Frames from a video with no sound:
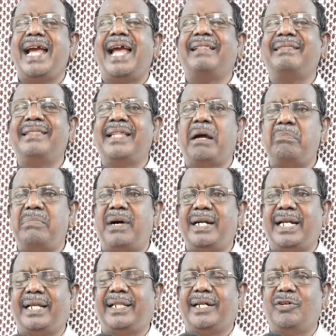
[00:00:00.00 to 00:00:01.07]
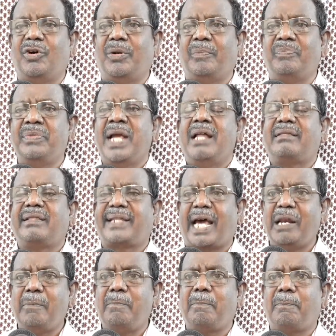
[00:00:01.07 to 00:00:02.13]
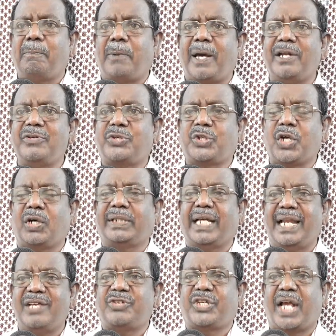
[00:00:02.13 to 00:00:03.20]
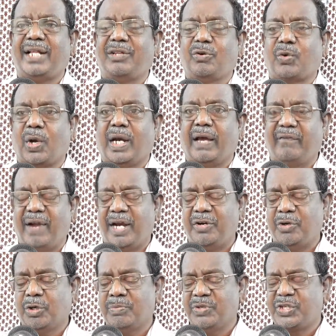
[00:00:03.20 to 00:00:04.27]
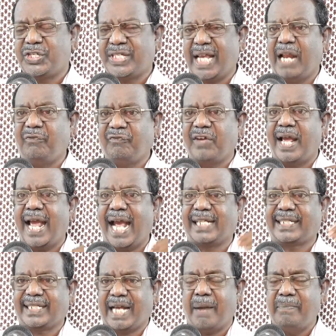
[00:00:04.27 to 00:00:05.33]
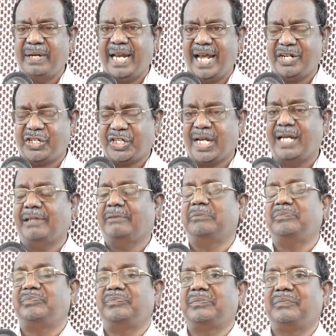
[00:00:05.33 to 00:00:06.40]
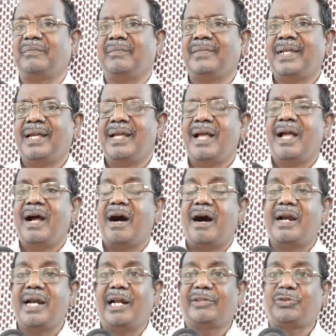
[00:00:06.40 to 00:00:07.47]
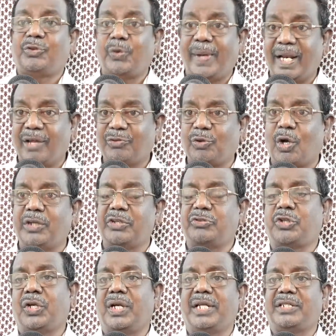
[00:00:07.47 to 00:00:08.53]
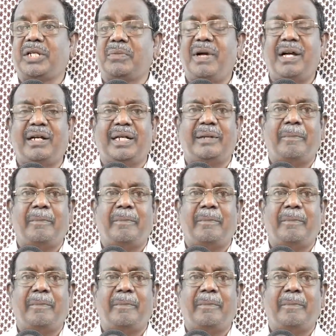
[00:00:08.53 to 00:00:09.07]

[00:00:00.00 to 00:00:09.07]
எந்த மனிதனும் தற்பரிசோதனை செய்து கொள்ள வேண்டும் செல்ஃப் எக்ஸாமினேஷன் ஆனால் துயரத்தோடு சொல்லட்டுமா